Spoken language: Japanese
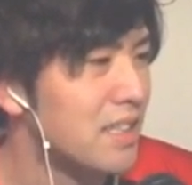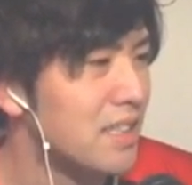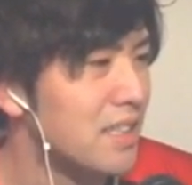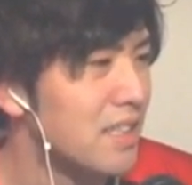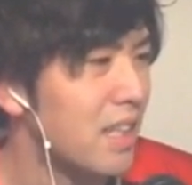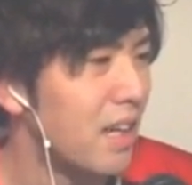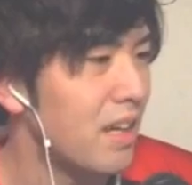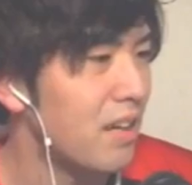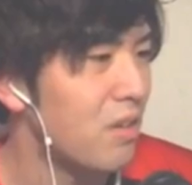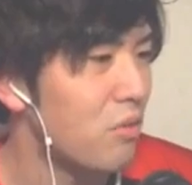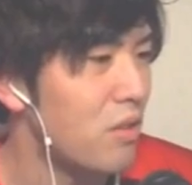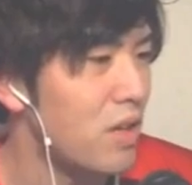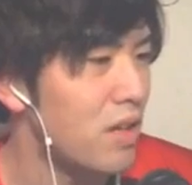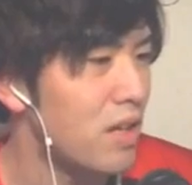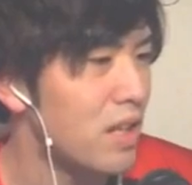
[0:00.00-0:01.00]
うん、結
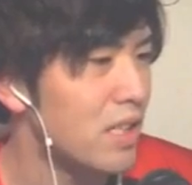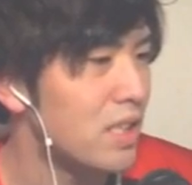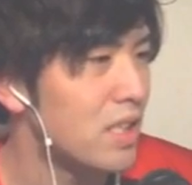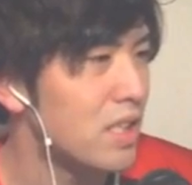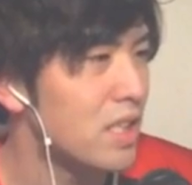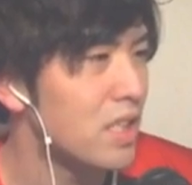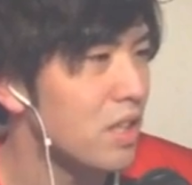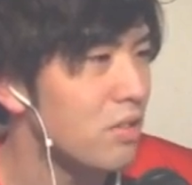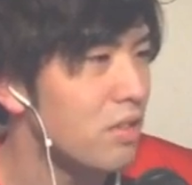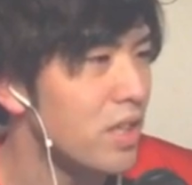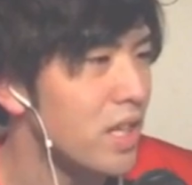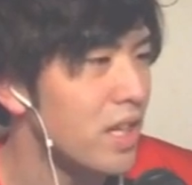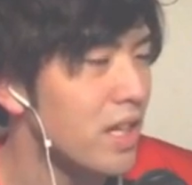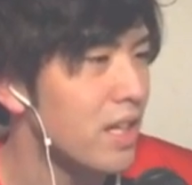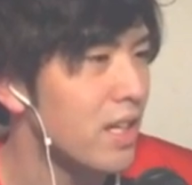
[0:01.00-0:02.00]
構いい感じでしたけど
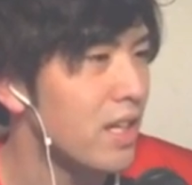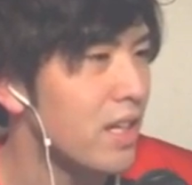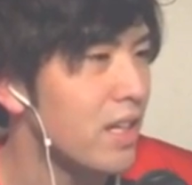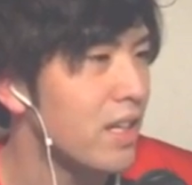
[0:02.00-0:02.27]
ね